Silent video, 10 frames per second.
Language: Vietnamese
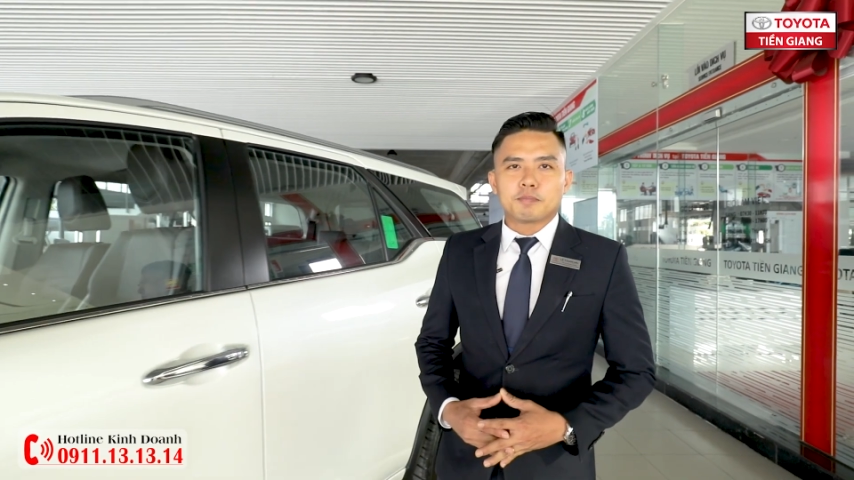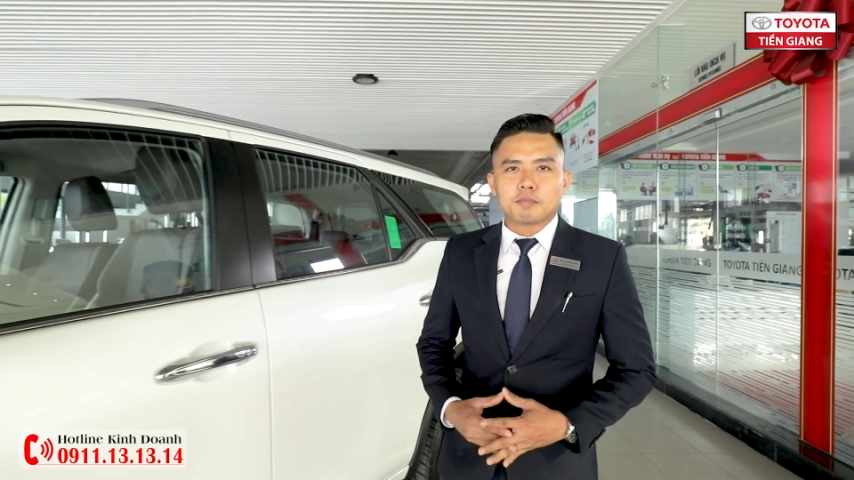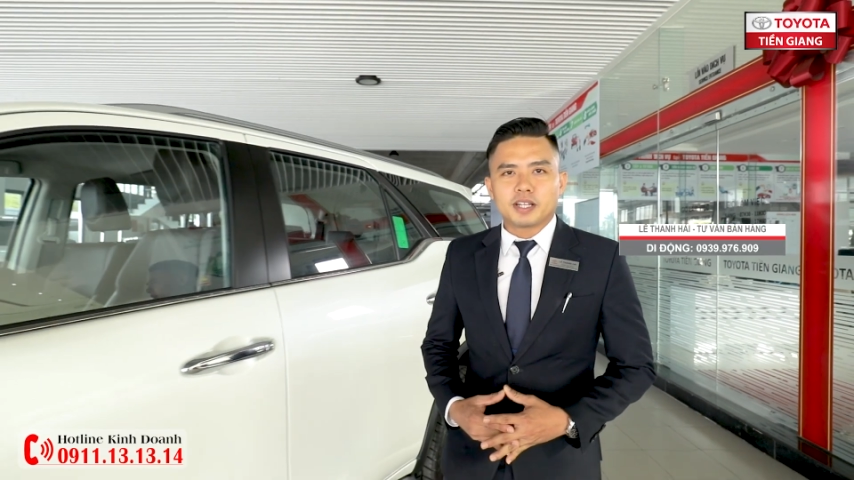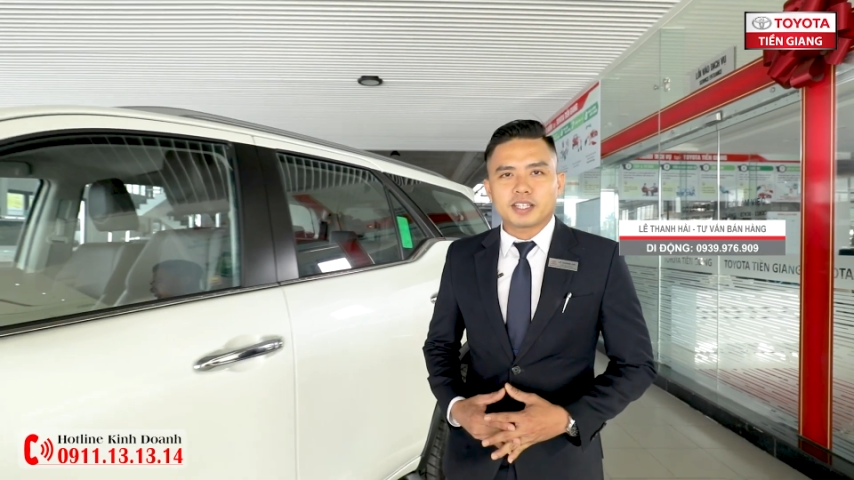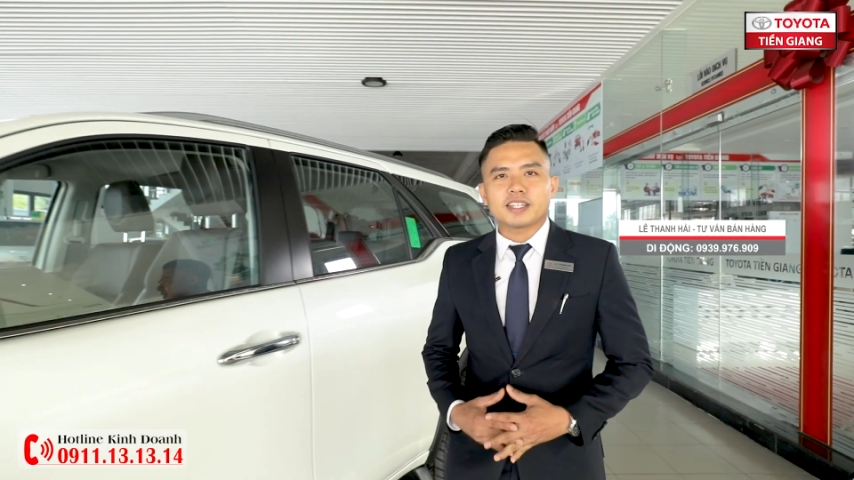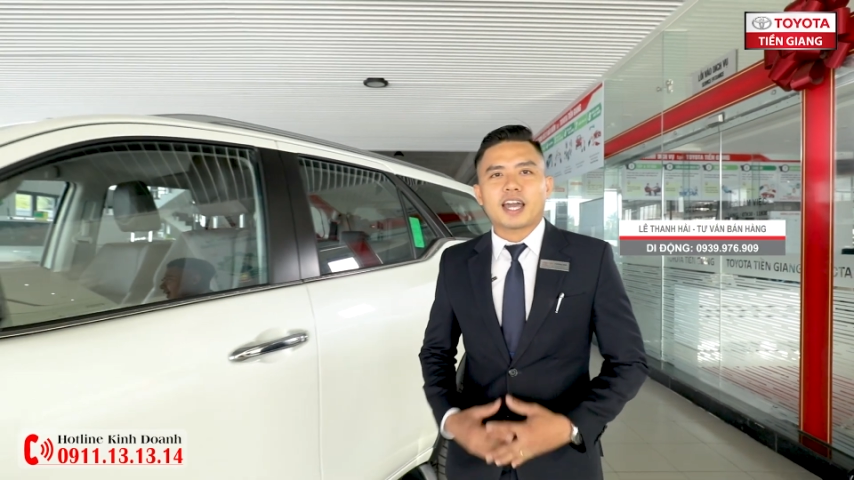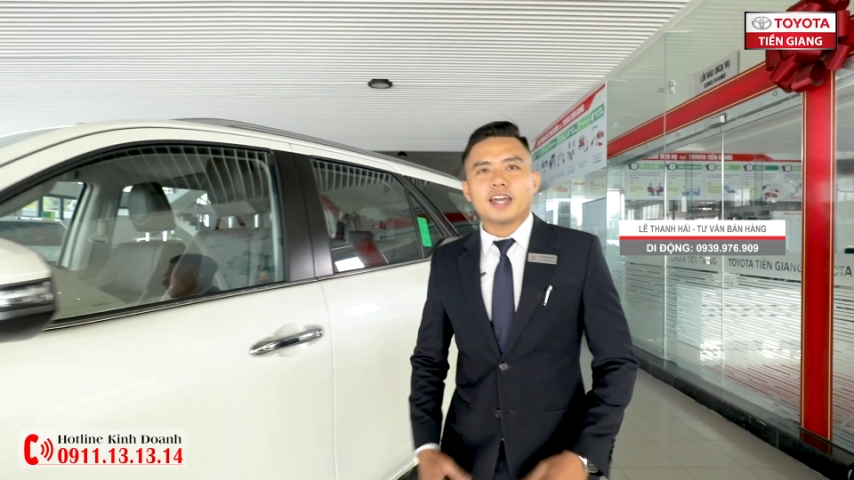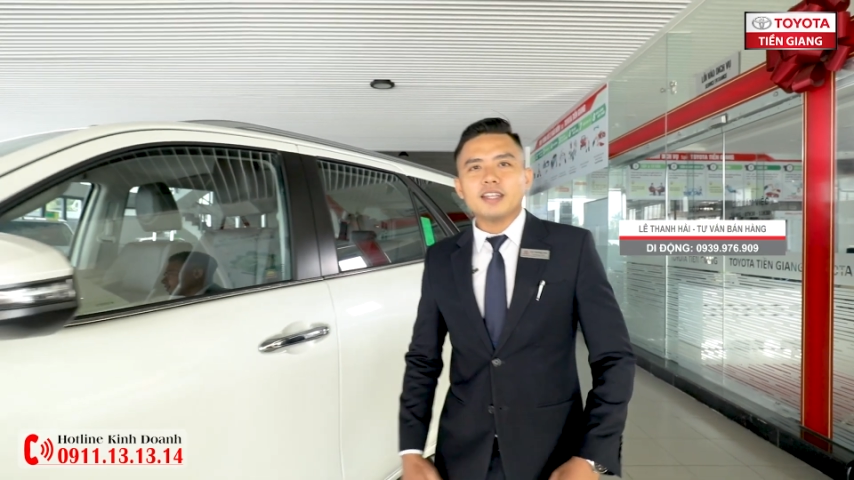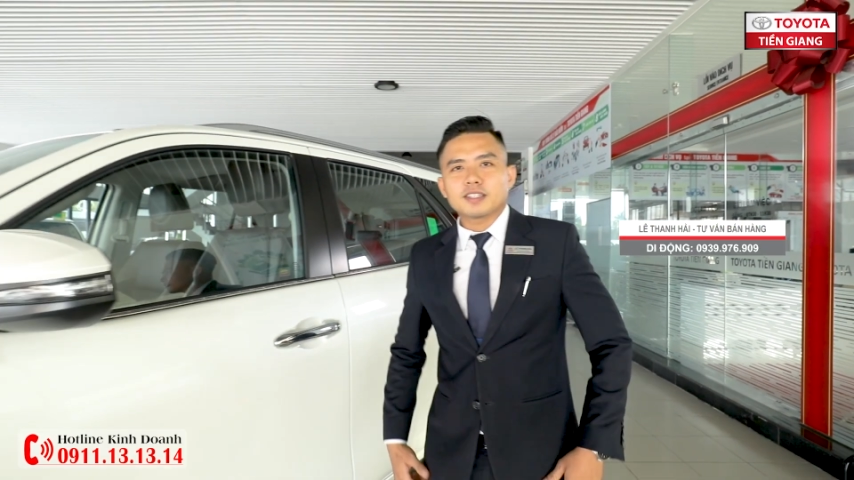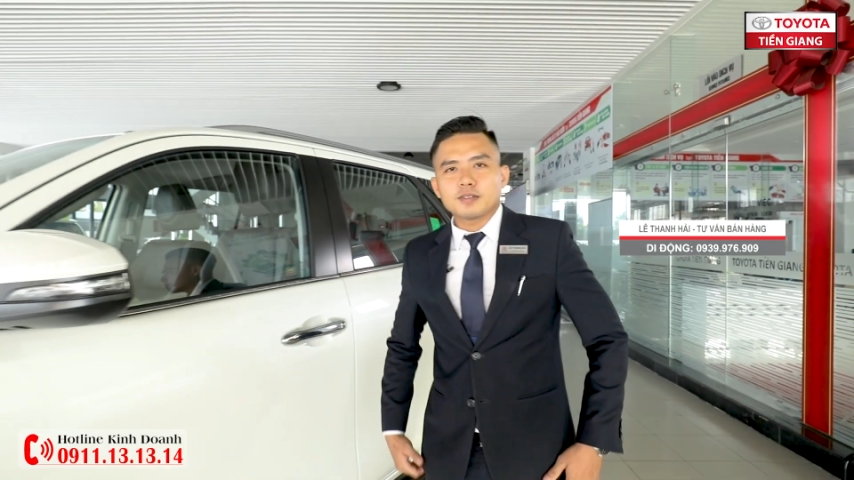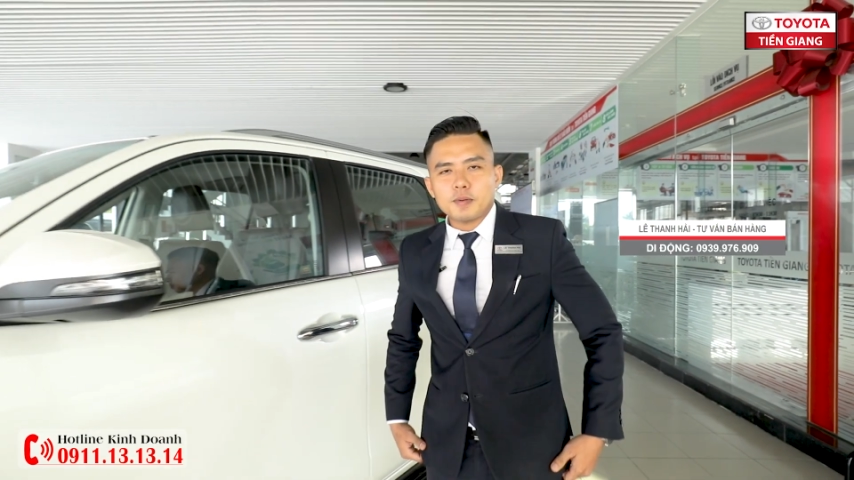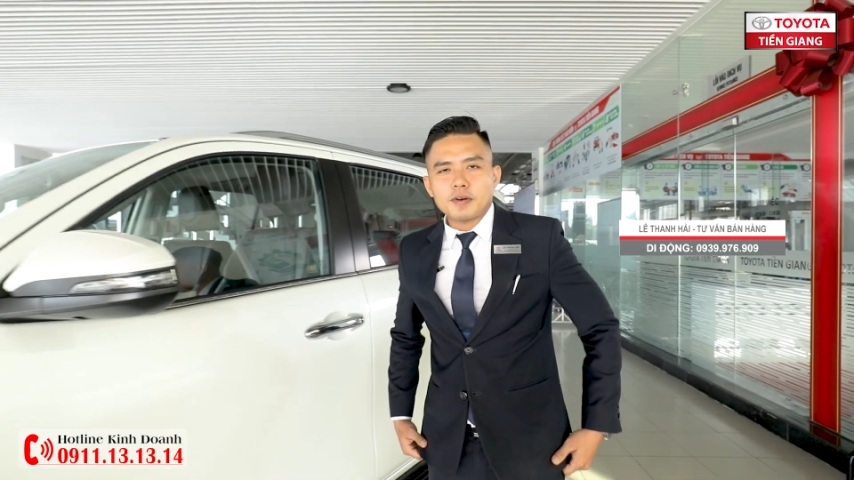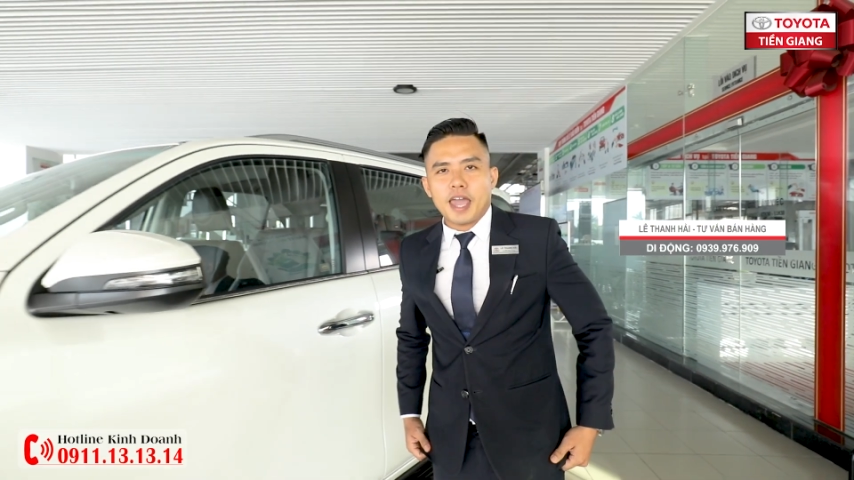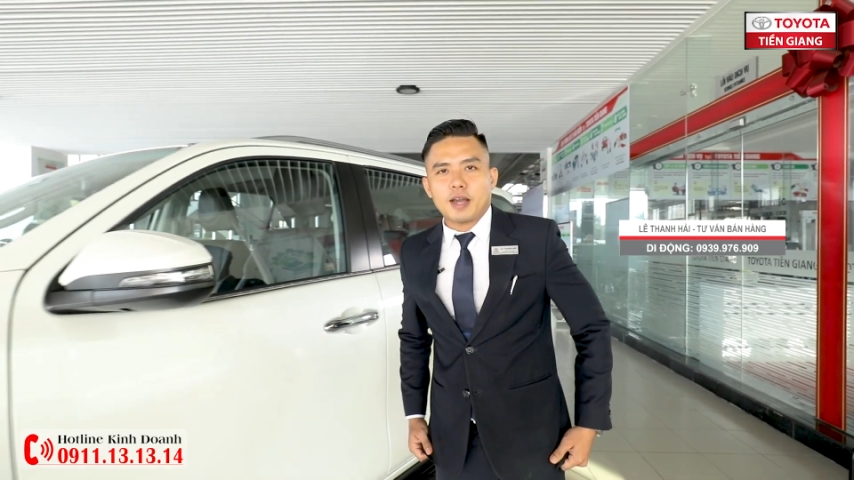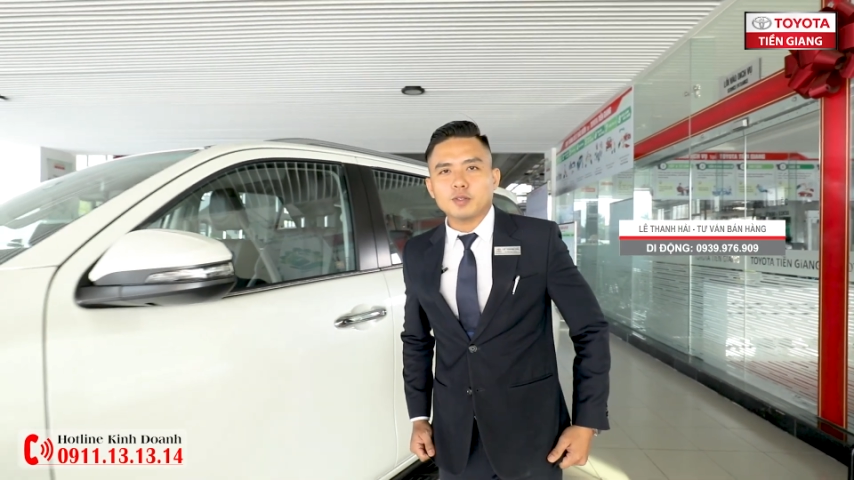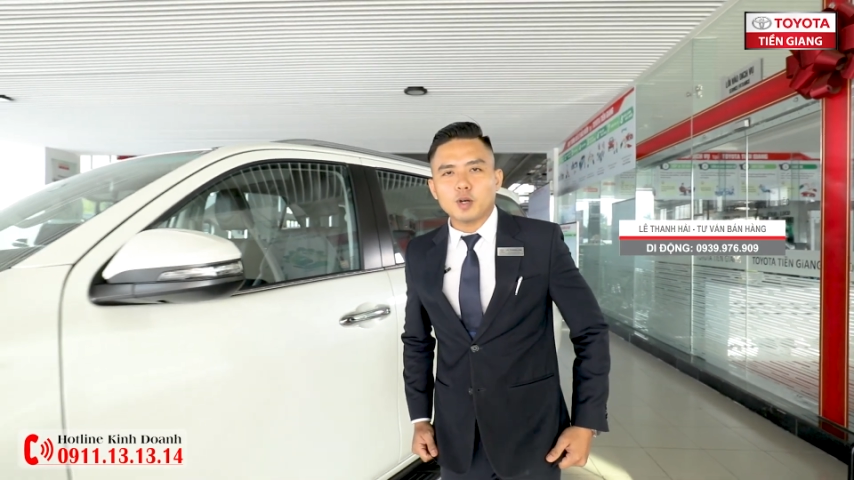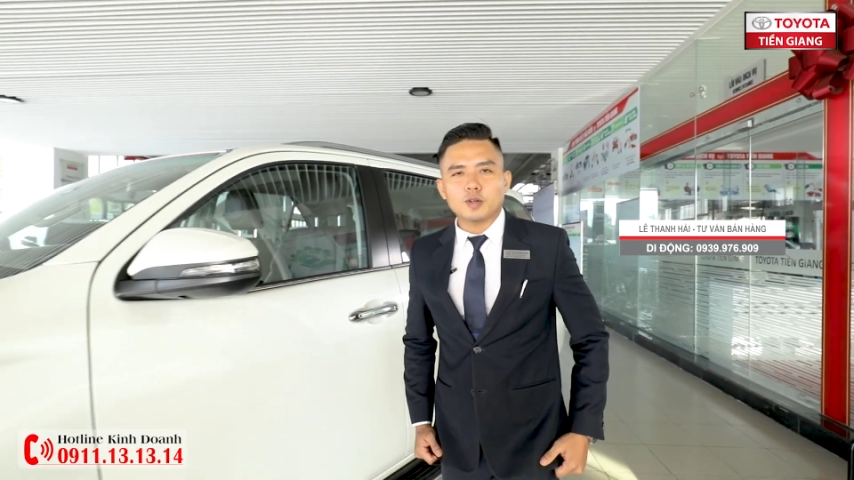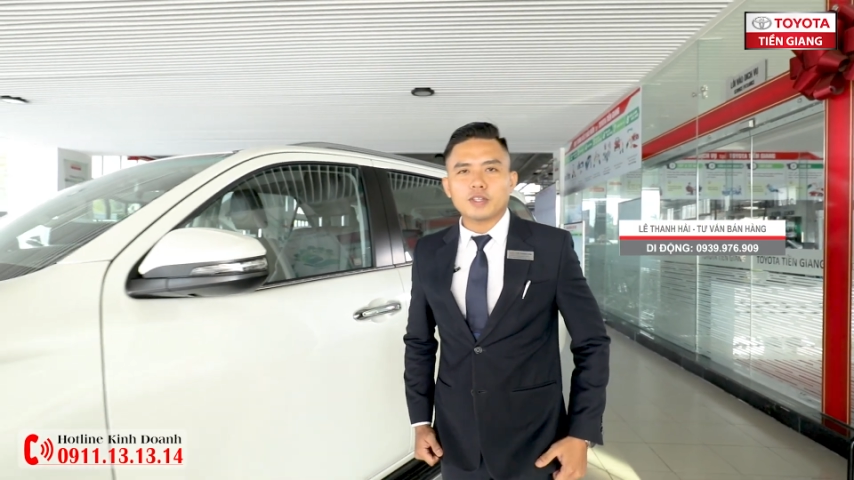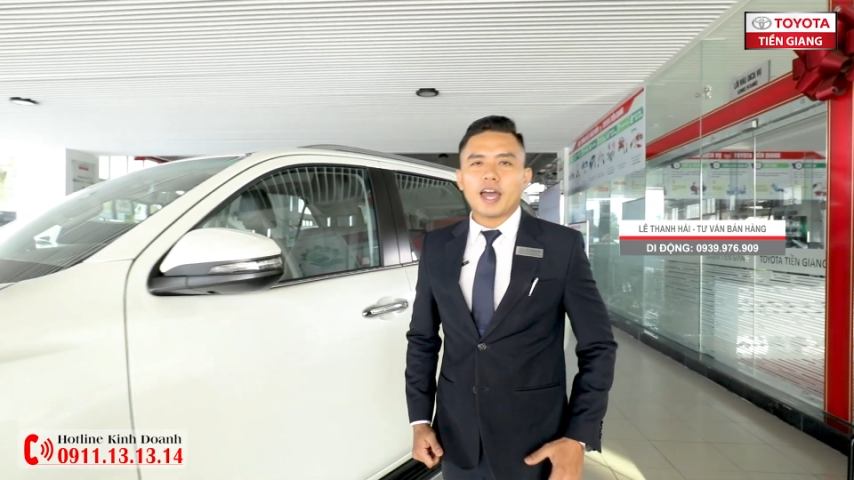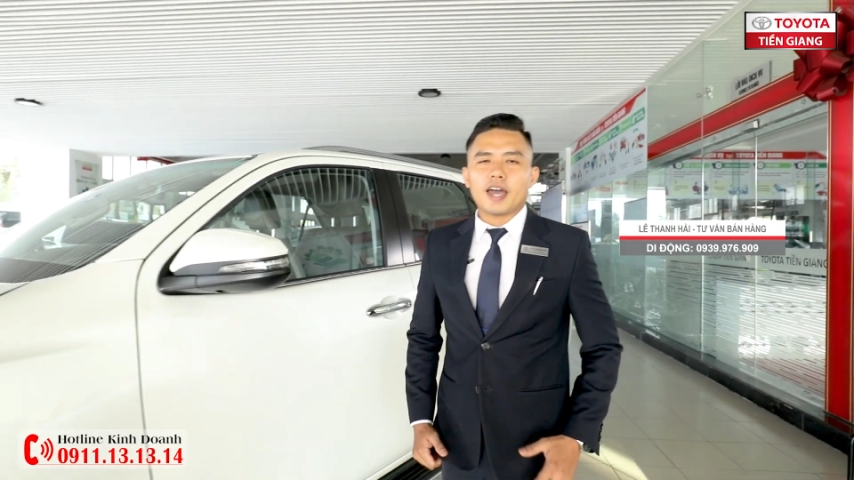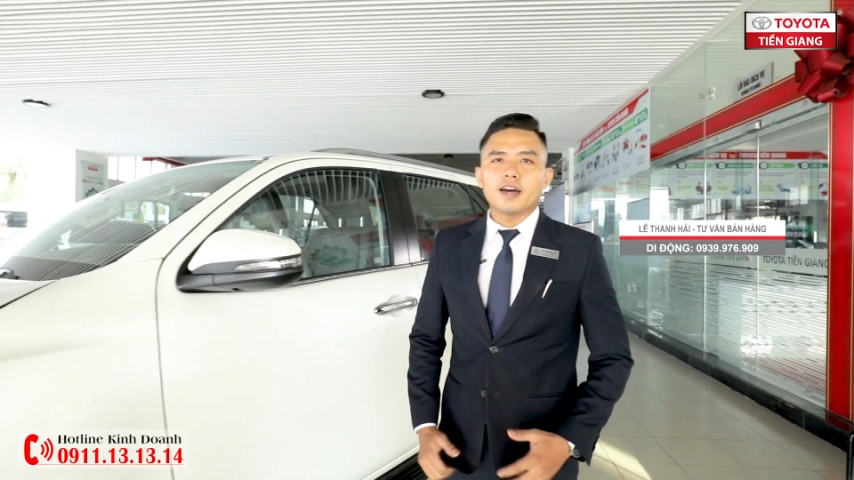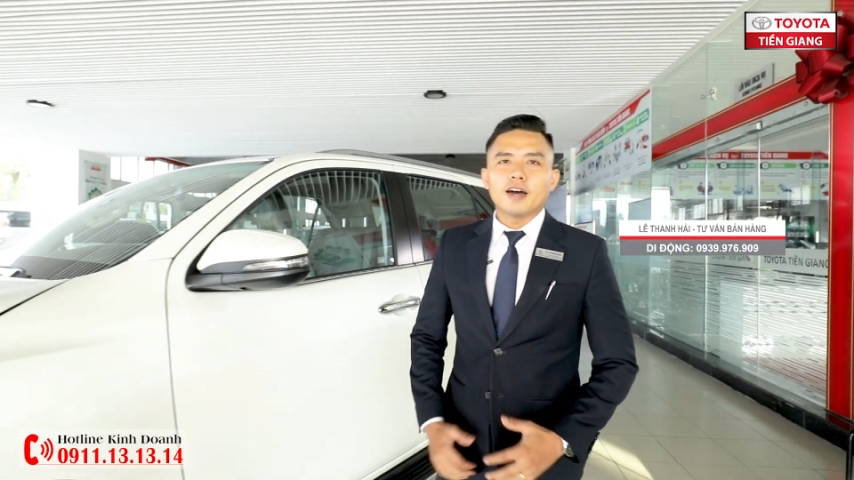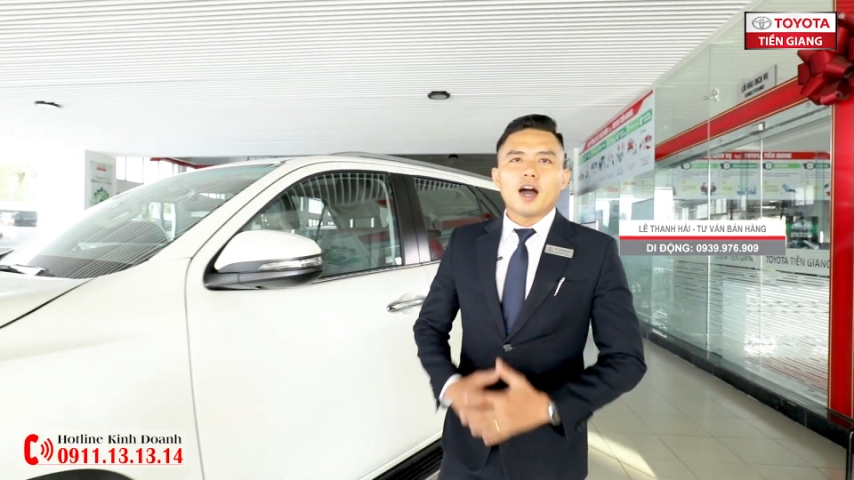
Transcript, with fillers: Mình là Thanh Hải, cố bán hàng của Toyota